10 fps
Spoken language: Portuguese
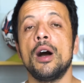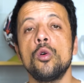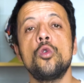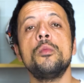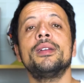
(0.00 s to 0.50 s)

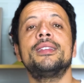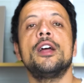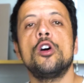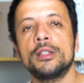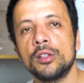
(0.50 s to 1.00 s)
algumas
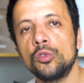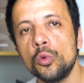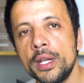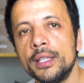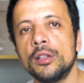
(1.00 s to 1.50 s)
derrotas
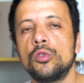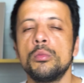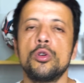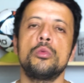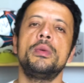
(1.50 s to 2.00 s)
doídas do
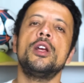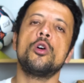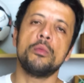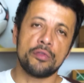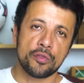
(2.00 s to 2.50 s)
Morumbi,
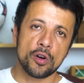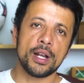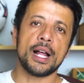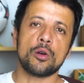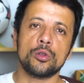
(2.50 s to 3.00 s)
como foi
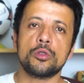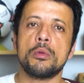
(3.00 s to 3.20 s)
lá contra o